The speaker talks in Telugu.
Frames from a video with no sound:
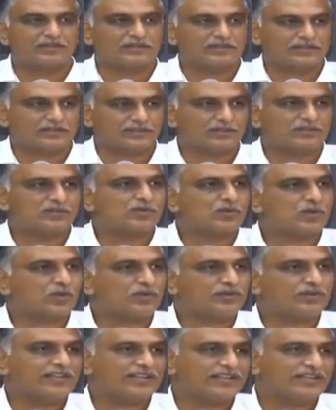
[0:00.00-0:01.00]
ఈరోజు
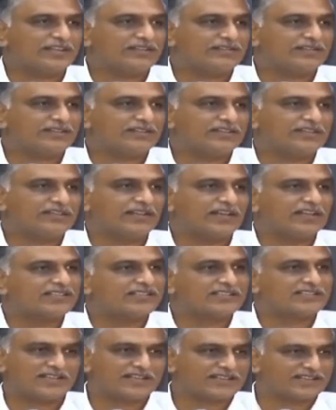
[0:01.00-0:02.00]
కోవిడ్ అనేటువంటిది
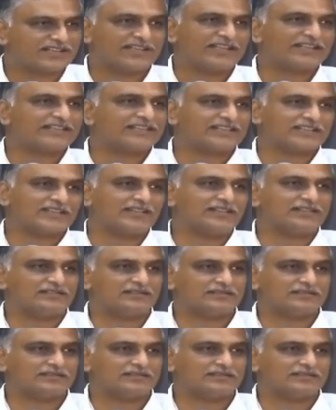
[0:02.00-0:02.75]
రాష్ట్రాలకే లేదు కదా